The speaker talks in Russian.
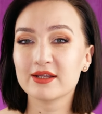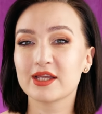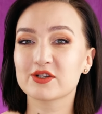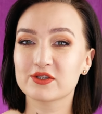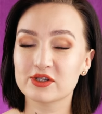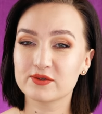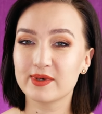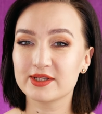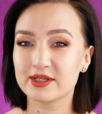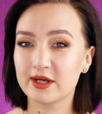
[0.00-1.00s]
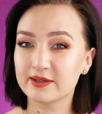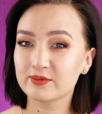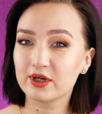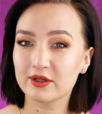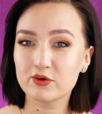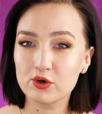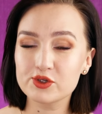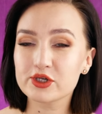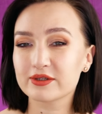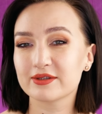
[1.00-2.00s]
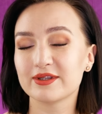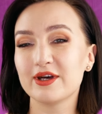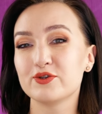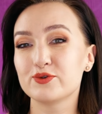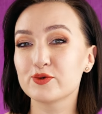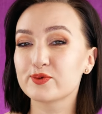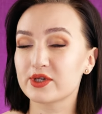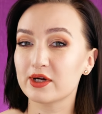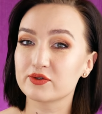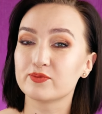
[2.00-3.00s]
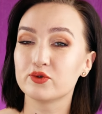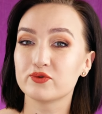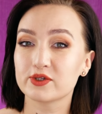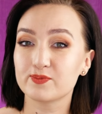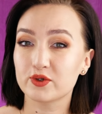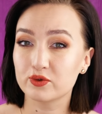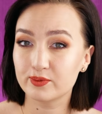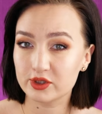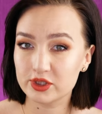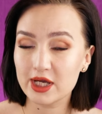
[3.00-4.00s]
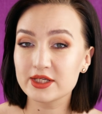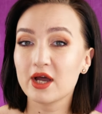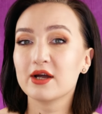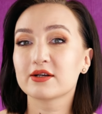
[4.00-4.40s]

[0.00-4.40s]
Также нажимайте рядом колокольчик, тогда YouTube сразу будет вас предупреждать,